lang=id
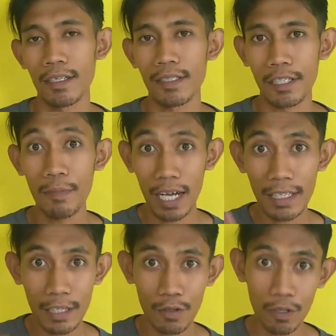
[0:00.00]
jadi
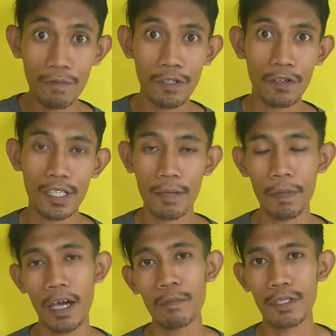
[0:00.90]
makanya tonton video ini
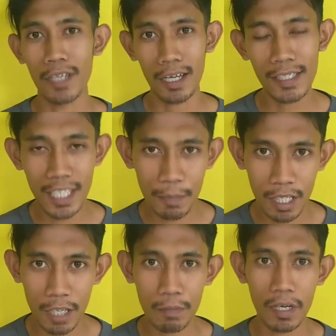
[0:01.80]
sampai habis, jangan
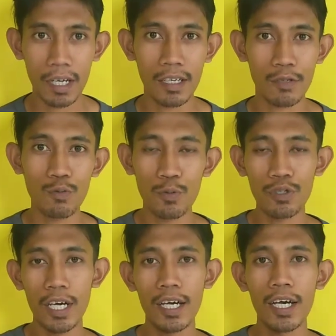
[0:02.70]
skip-skip biar Anda itu
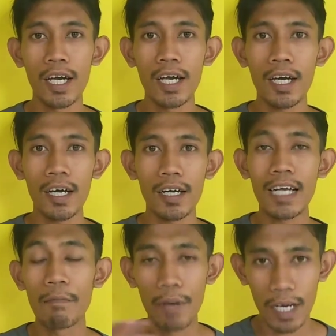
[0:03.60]
punya uh,
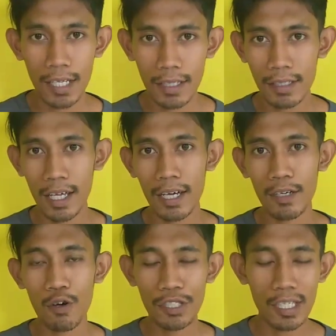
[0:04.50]
gambaran
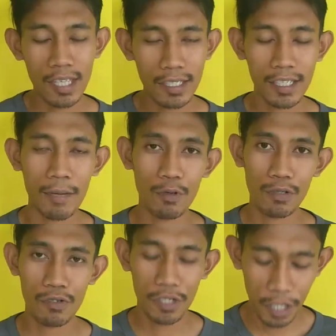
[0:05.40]
tentang konsentrasi kapur
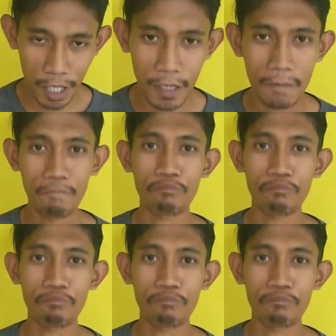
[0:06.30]
itu sendiri.